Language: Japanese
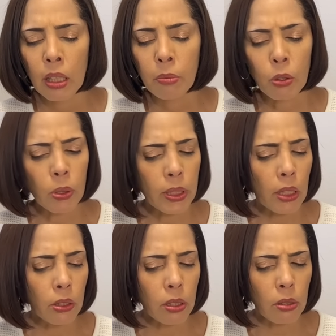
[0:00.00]
まあ、こうした
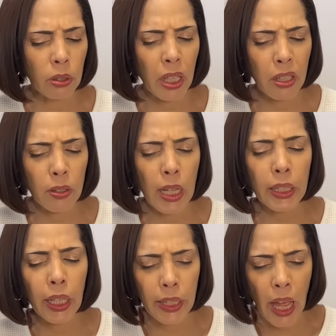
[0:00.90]
ニュースを聞くだ
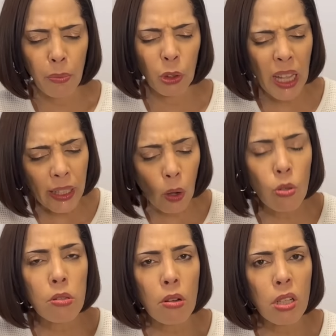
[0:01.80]
けで、もうなんか
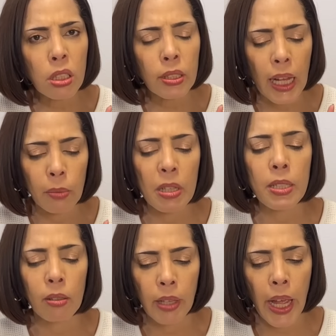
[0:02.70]
恐ろしくなりま
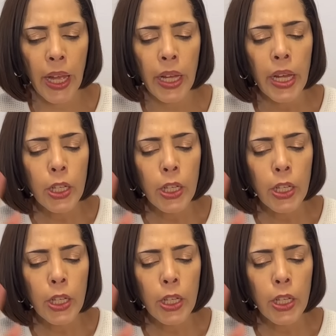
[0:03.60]
すよね。